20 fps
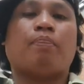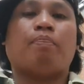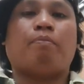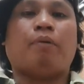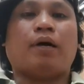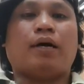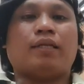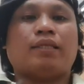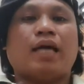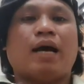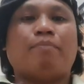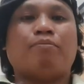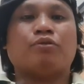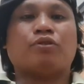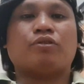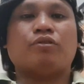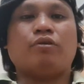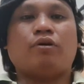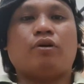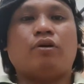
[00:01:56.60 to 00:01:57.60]

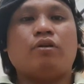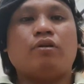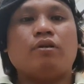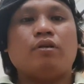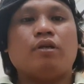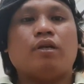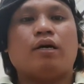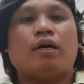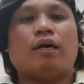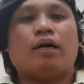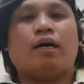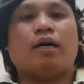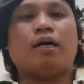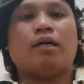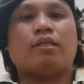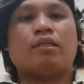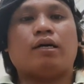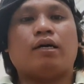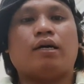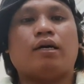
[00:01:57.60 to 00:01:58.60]
Pagkatapos noon,
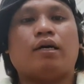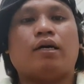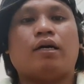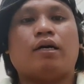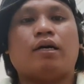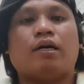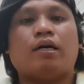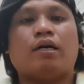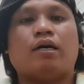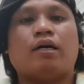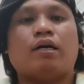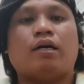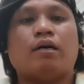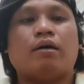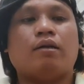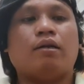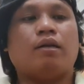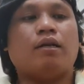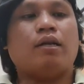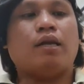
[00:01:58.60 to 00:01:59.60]
at uh,
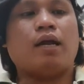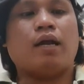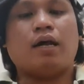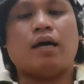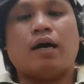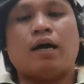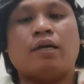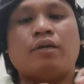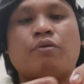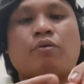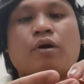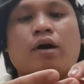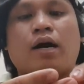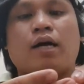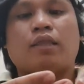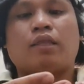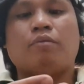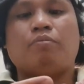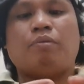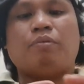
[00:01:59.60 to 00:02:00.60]
la, uh, yung
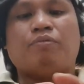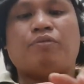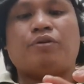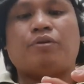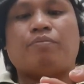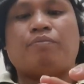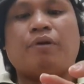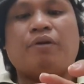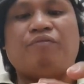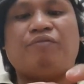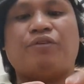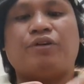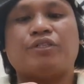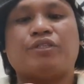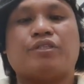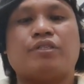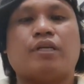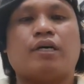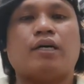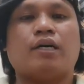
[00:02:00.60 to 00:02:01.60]
ating preforce
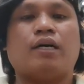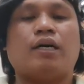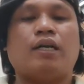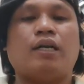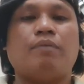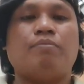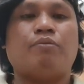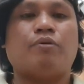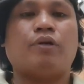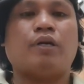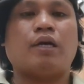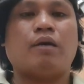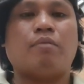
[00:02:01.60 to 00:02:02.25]
na galing po ng